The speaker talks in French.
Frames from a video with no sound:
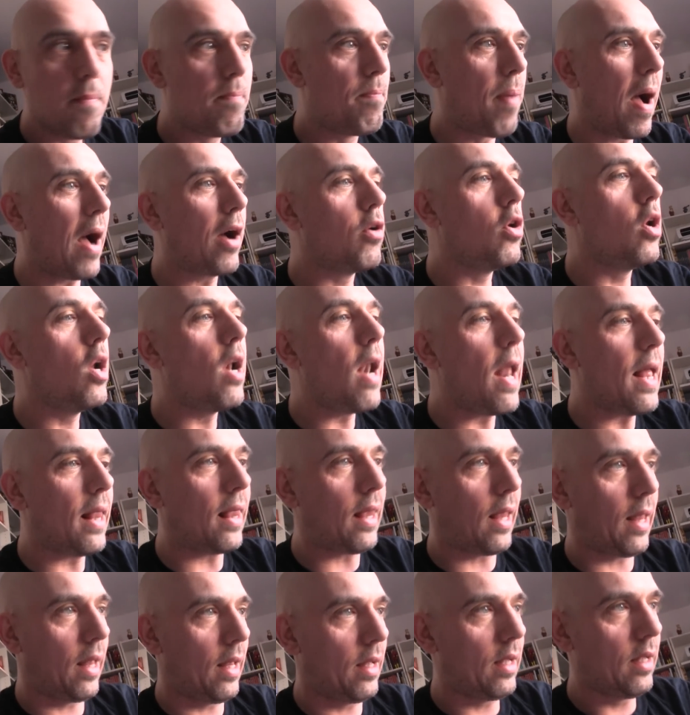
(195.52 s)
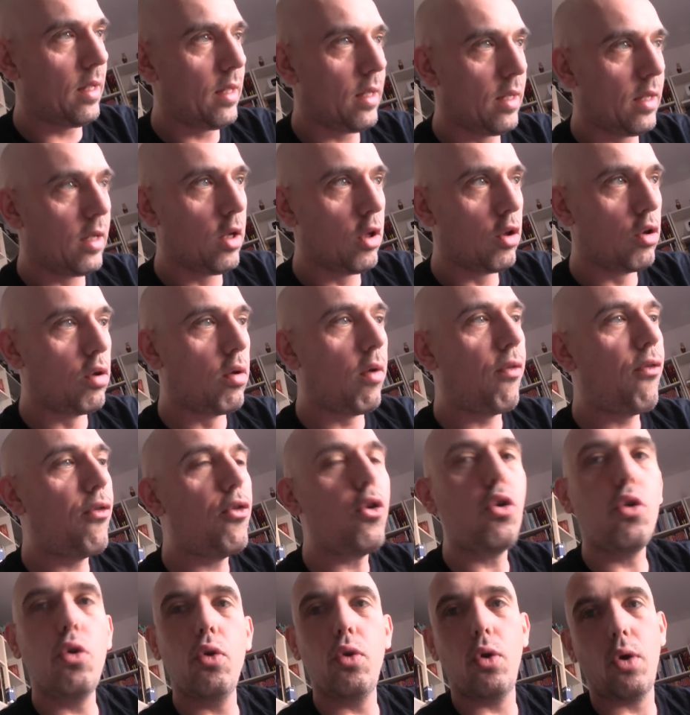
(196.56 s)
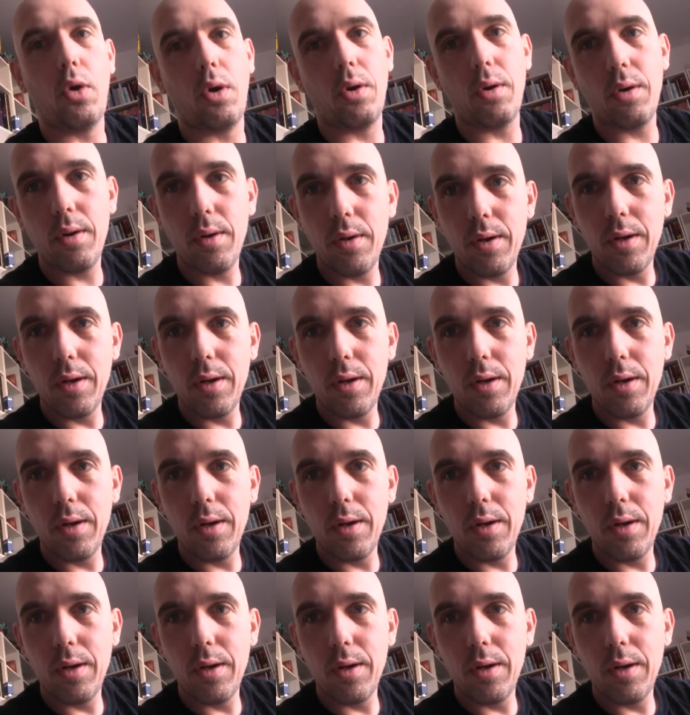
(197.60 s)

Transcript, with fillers: par une lettre du futur